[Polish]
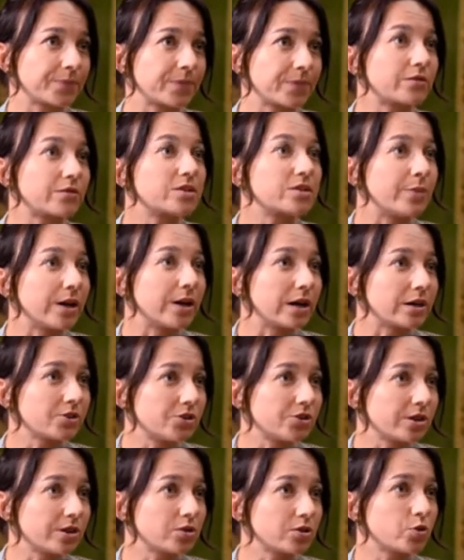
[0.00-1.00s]

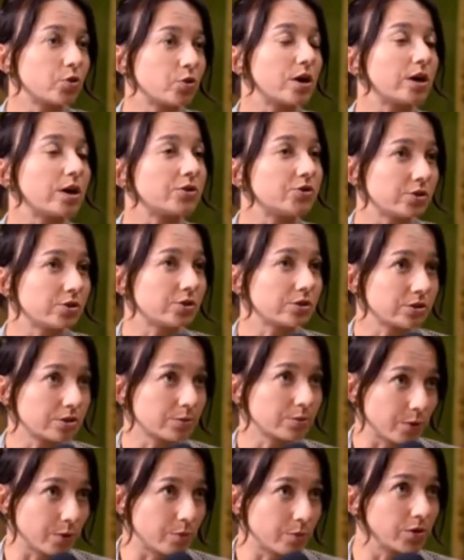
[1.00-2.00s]
wsparcia, szukać
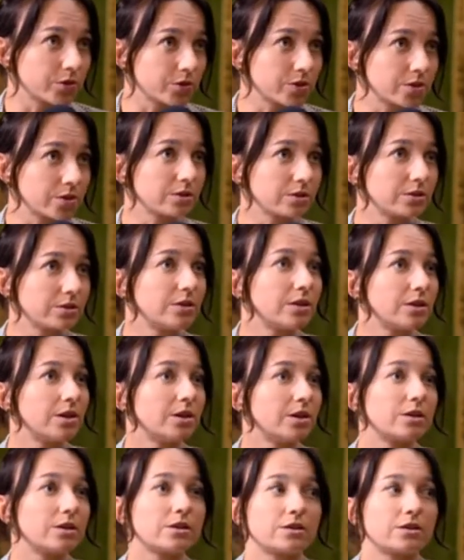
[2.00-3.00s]
pomocy,
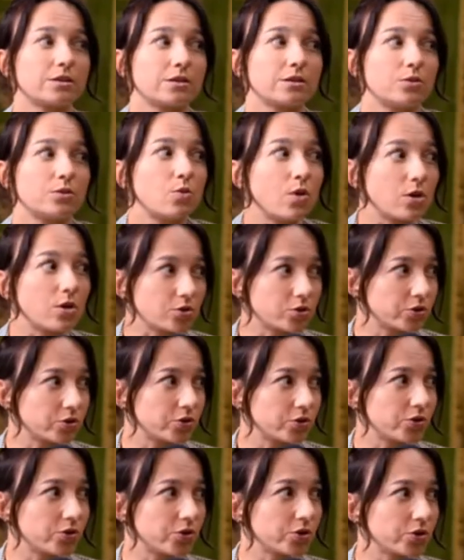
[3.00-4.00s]

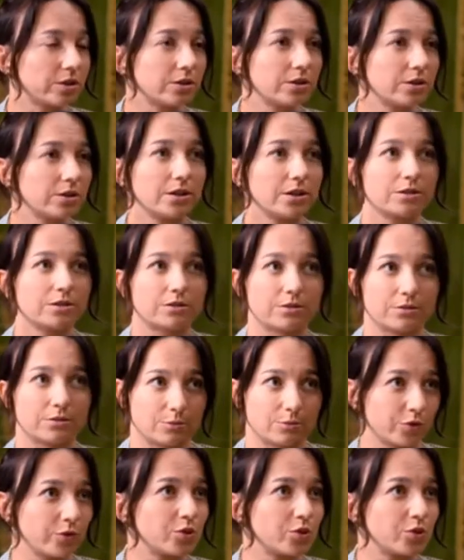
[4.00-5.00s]
łączyć się.
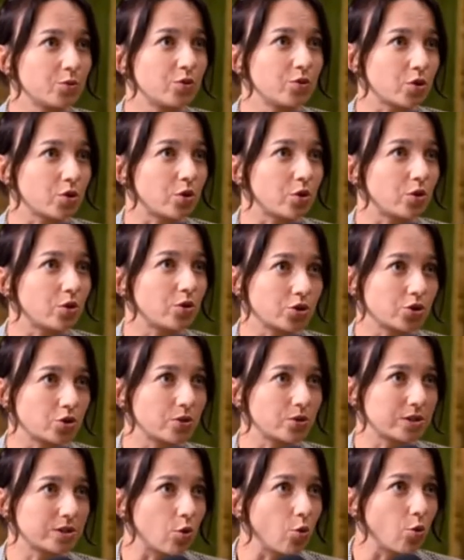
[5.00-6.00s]
Mówiliśmy już o
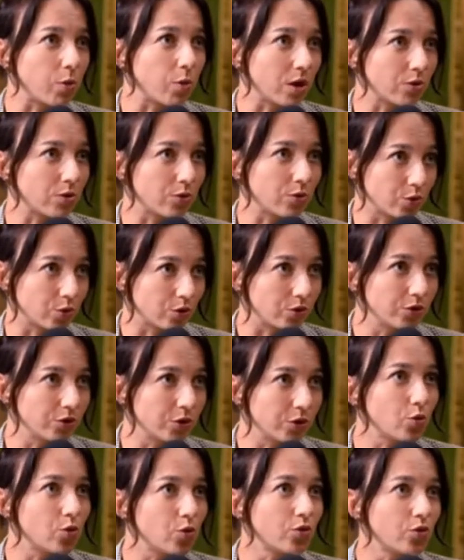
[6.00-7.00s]
chociażby zakupach u
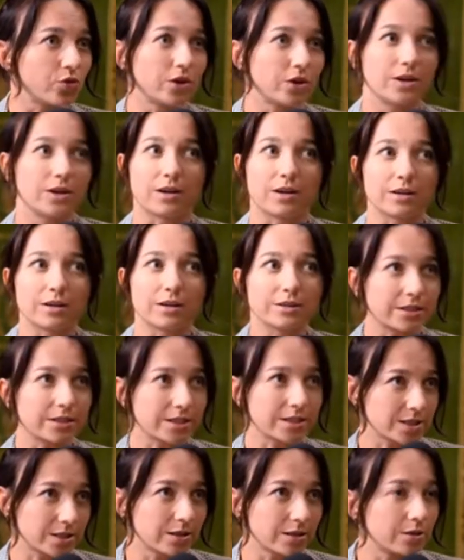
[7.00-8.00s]
rolników, ale
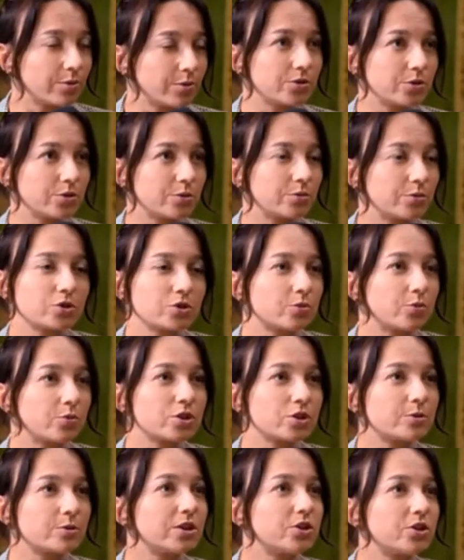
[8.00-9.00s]
teraz tego będzie, będzie
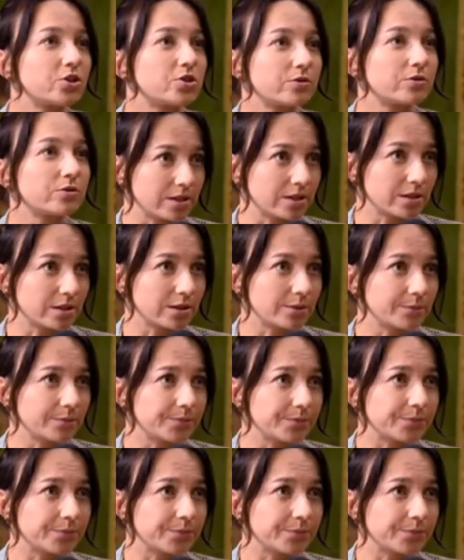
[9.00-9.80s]
potrzeba jeszcze więcej.